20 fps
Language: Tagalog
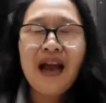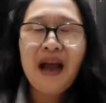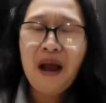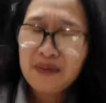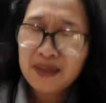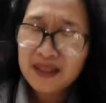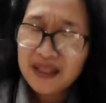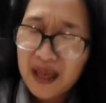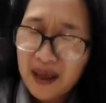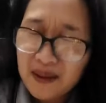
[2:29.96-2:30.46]

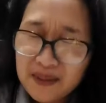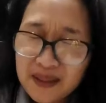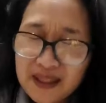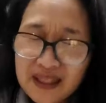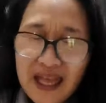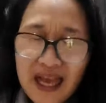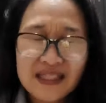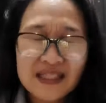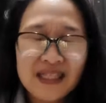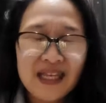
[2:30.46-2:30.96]
Ama naming
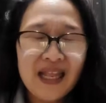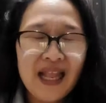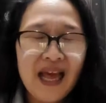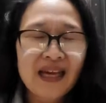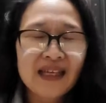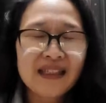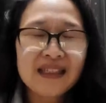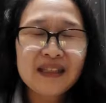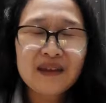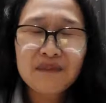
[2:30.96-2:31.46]
nasa
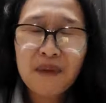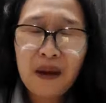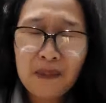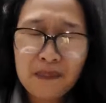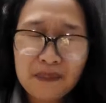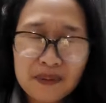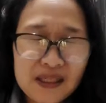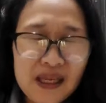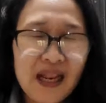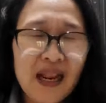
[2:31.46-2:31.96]
langit,
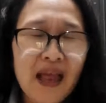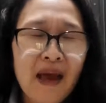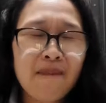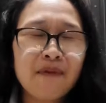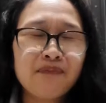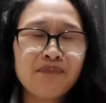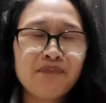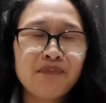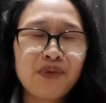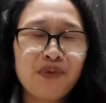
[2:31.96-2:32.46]

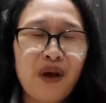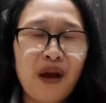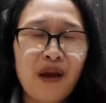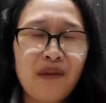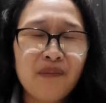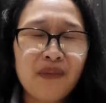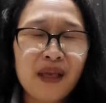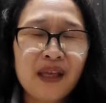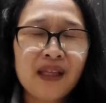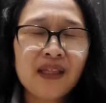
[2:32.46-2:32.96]
nagpapasalamat po
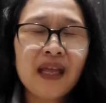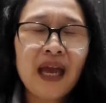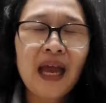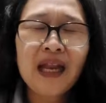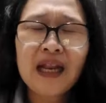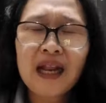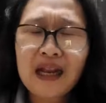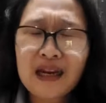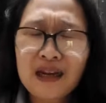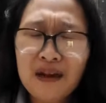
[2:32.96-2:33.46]
kami
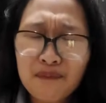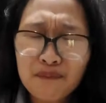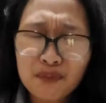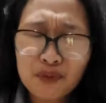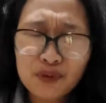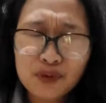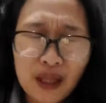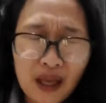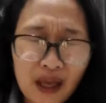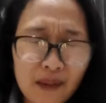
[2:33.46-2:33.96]
dahil alam
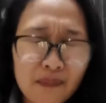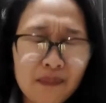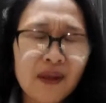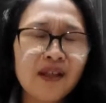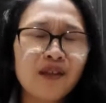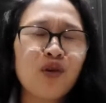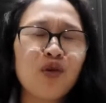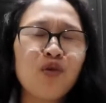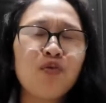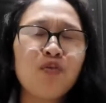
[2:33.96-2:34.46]
po
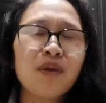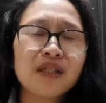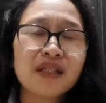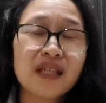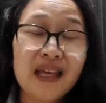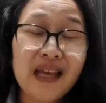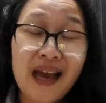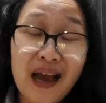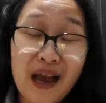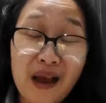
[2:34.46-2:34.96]
namin kung
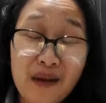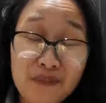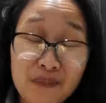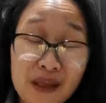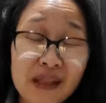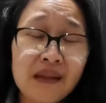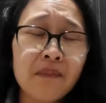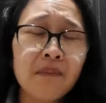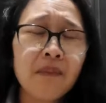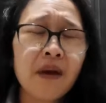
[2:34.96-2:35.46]
masaya
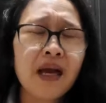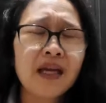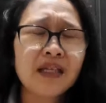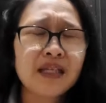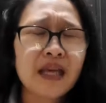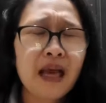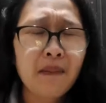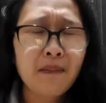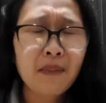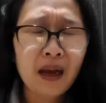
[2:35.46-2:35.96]
kami na
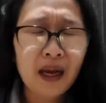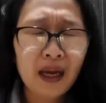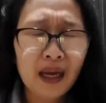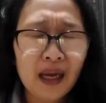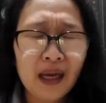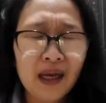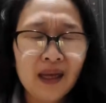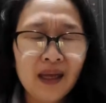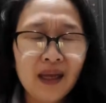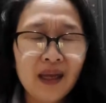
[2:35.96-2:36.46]
makasama ka.